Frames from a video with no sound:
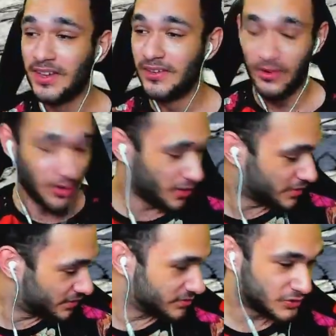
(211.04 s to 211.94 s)
Ô, oh,
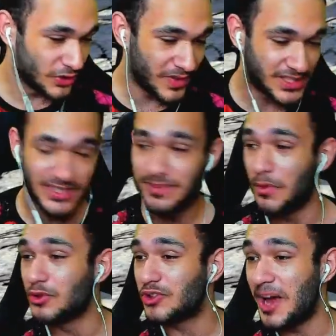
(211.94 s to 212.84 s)
deixa eu ver se
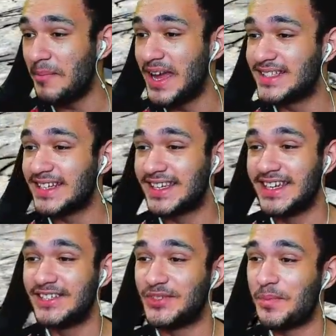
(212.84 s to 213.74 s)
desmontou a mesa
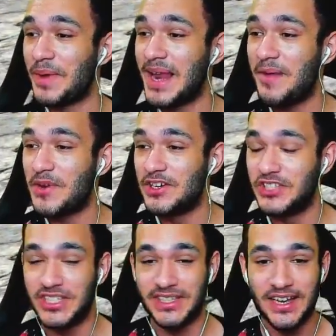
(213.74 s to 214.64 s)
aqui, tio. Pelo amor
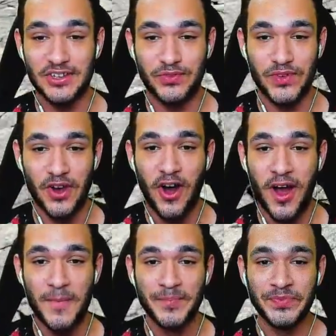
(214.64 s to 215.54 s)
de Deus, fi.
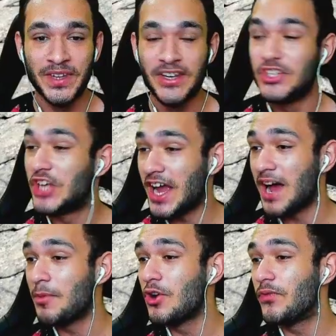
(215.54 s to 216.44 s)
Ó.
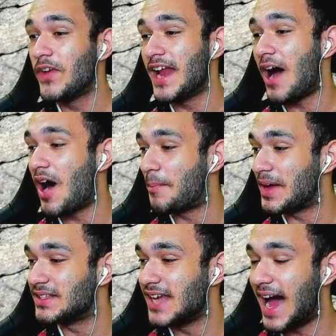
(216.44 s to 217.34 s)
Chegamos no final,
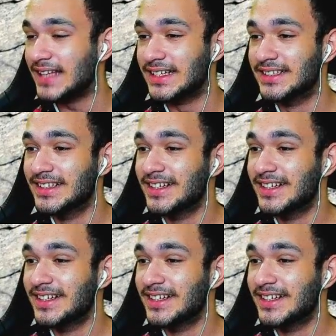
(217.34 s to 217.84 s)
rapaziada.